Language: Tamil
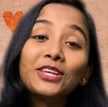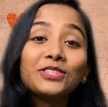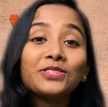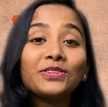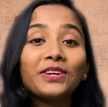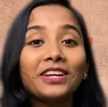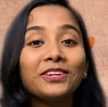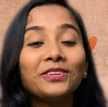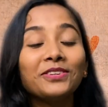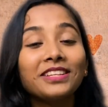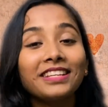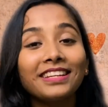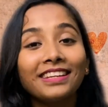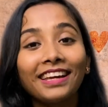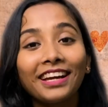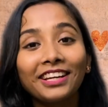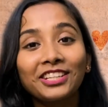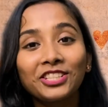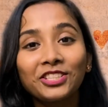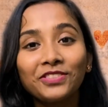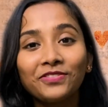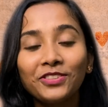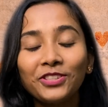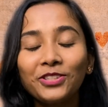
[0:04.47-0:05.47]
ஸோ என்னோட
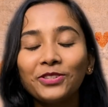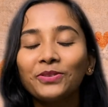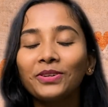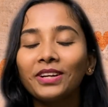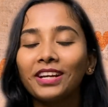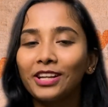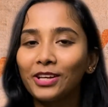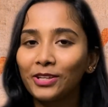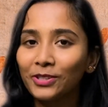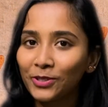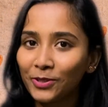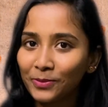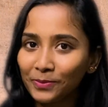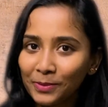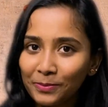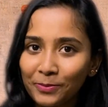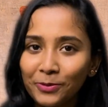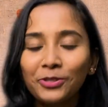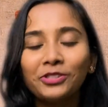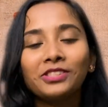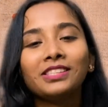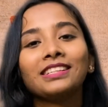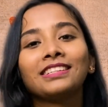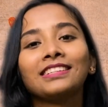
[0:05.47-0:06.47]
ரியாக்ஷன் வீடியோ உங்கள் எல்லாருக்கும் ரொம்ப
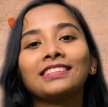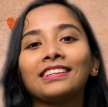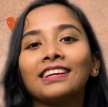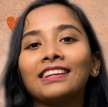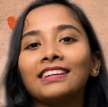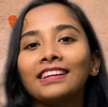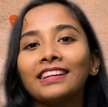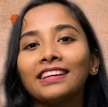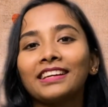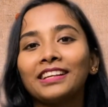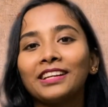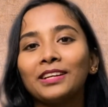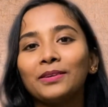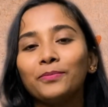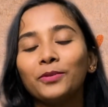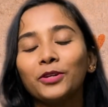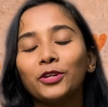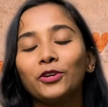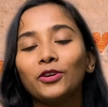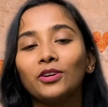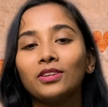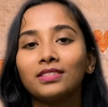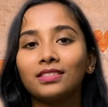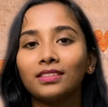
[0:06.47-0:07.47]
பிடிச்சிருக்குன்னு நான் நினைக்கிறேன்
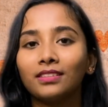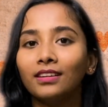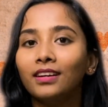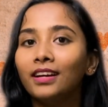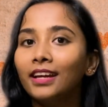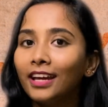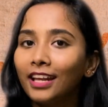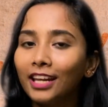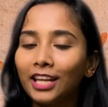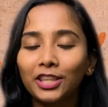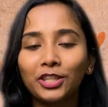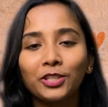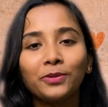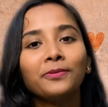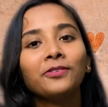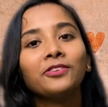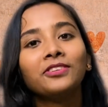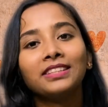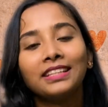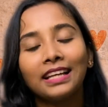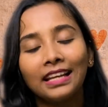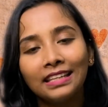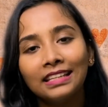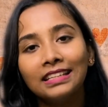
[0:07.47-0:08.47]
பிகாஸ் uh, எல்லாத்துக்குமே ஒரு
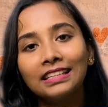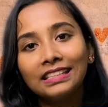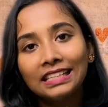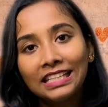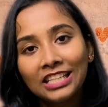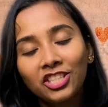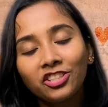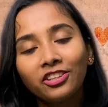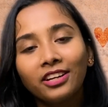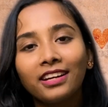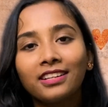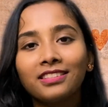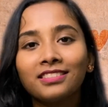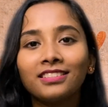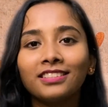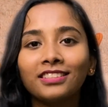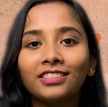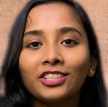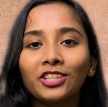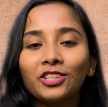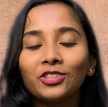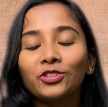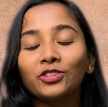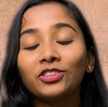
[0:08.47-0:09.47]
நல்ல ரீச்
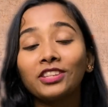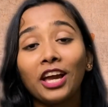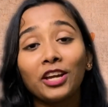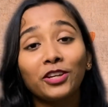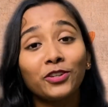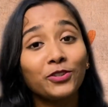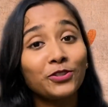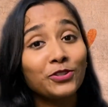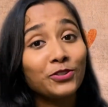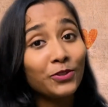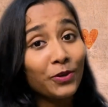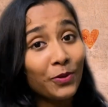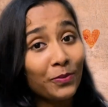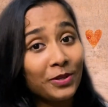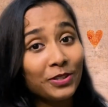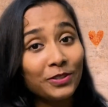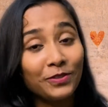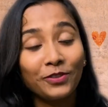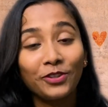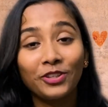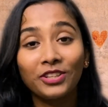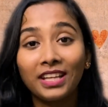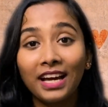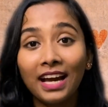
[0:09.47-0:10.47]
கிடச்சிருக்கு ஸோ தேங்க்யூ ஸோ மச்
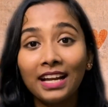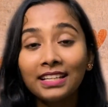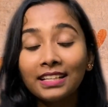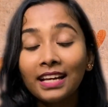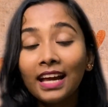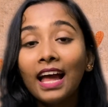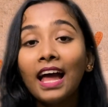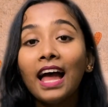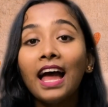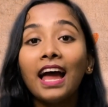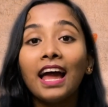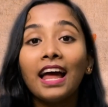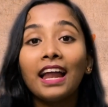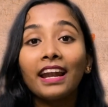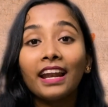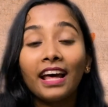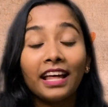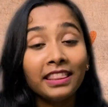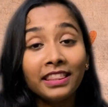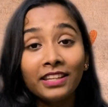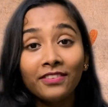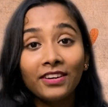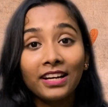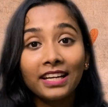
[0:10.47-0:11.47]
ஃபார் தட் அண்ட்
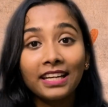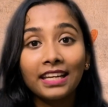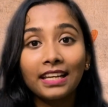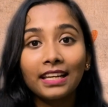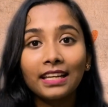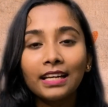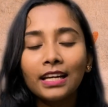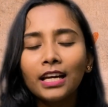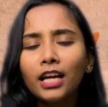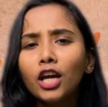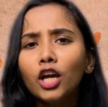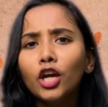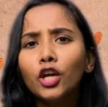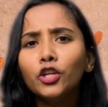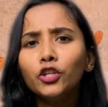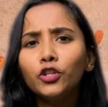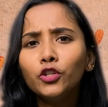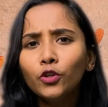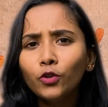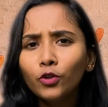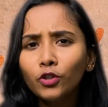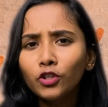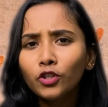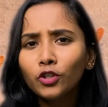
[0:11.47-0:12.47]
அந்த வகையில்
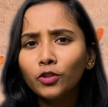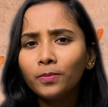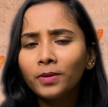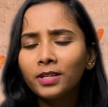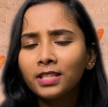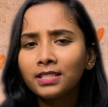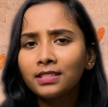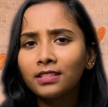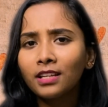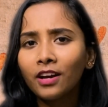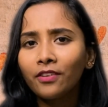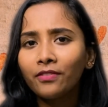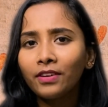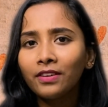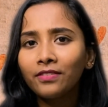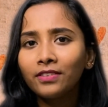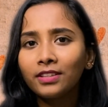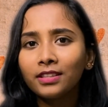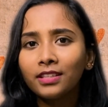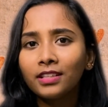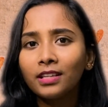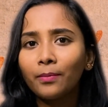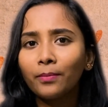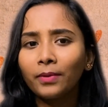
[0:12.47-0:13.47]
யூடியூபர்ஸ்னாவே
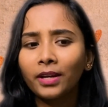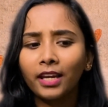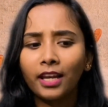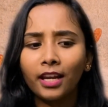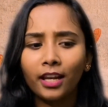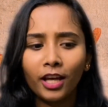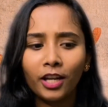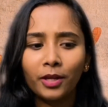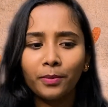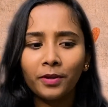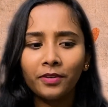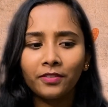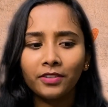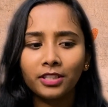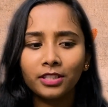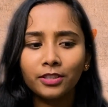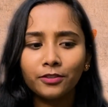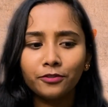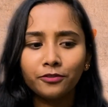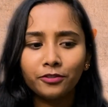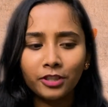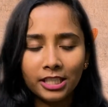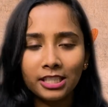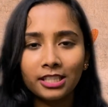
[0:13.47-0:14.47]
வந்து நமக்கு எல்லாருக்குமே வந்து
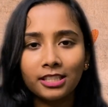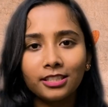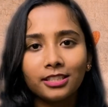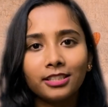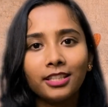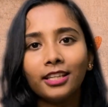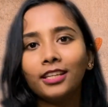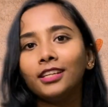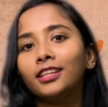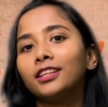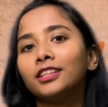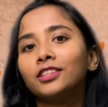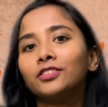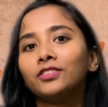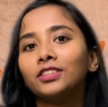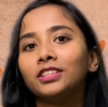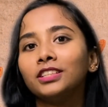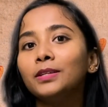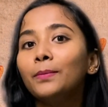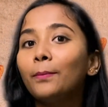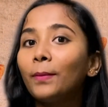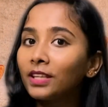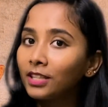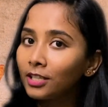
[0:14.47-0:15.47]
ஃபர்ஸ்ட் தெரியறது
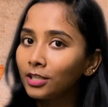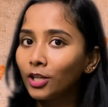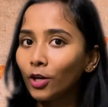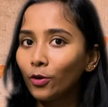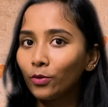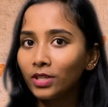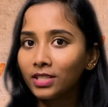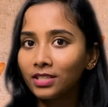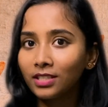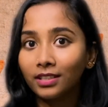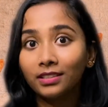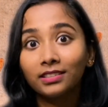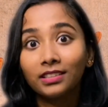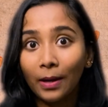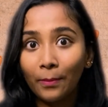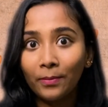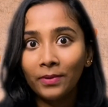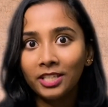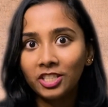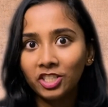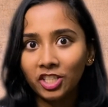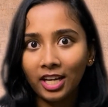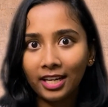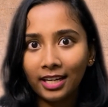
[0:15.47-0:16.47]
வந்து மதன் கௌரி சார்
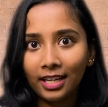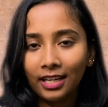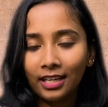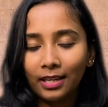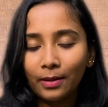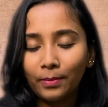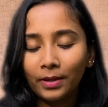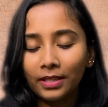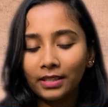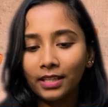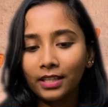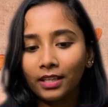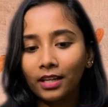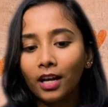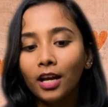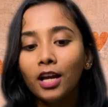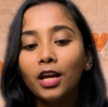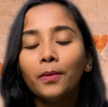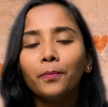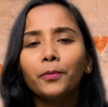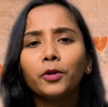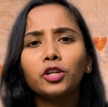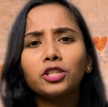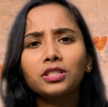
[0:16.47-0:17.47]
தமிழ் சேனலில் பார்த்தீங்கன்னா
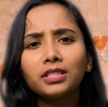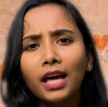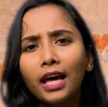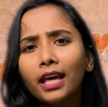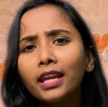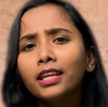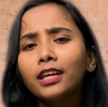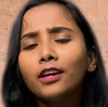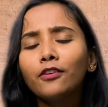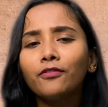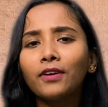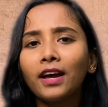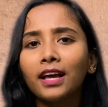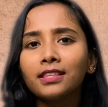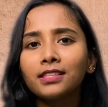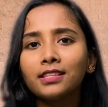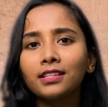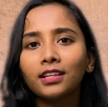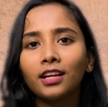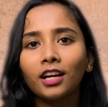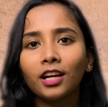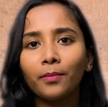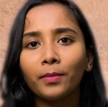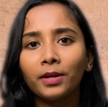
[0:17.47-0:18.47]
பிகாஸ் நிறைய ஃபேன்ஸ்
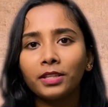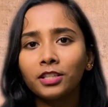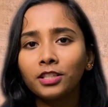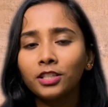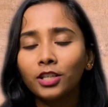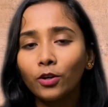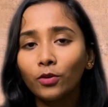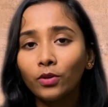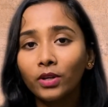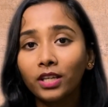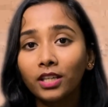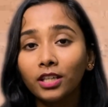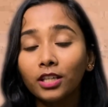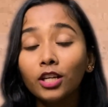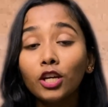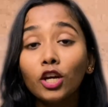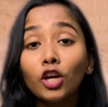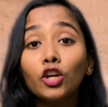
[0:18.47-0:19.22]
இருக்காங்க மதன் கௌரிக்கு